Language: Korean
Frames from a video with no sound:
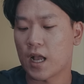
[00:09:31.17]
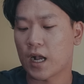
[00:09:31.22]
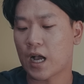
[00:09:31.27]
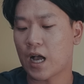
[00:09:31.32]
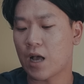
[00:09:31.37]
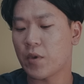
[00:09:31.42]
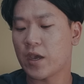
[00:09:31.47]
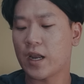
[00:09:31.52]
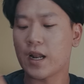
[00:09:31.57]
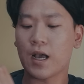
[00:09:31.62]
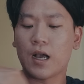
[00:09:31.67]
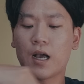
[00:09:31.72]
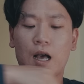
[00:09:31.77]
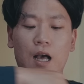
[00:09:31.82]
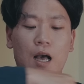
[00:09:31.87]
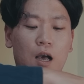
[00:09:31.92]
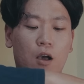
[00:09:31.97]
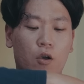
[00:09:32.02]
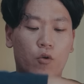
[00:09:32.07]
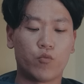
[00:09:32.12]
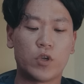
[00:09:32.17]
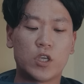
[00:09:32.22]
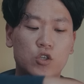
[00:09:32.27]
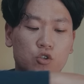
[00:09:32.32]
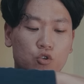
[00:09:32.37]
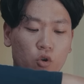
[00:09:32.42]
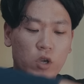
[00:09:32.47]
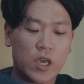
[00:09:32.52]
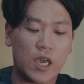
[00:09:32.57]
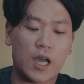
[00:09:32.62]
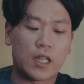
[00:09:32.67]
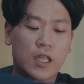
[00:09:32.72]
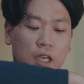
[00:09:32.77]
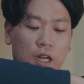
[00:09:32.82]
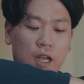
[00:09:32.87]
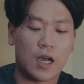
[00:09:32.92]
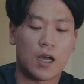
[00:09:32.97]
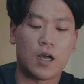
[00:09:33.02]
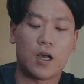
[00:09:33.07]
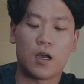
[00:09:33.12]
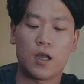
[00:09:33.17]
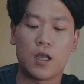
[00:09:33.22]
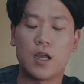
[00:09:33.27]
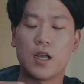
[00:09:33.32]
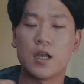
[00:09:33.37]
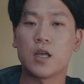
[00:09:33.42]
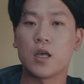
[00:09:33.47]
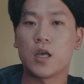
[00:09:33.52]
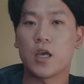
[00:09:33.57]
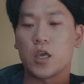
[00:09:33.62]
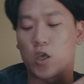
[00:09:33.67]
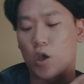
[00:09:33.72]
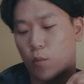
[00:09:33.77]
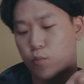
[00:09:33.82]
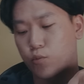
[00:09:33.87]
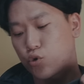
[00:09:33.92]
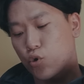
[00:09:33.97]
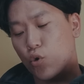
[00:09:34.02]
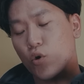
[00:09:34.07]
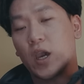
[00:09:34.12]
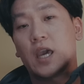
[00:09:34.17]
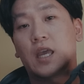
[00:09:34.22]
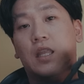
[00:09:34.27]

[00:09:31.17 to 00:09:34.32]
카메라가 위쪽이 아니라 옆쪽에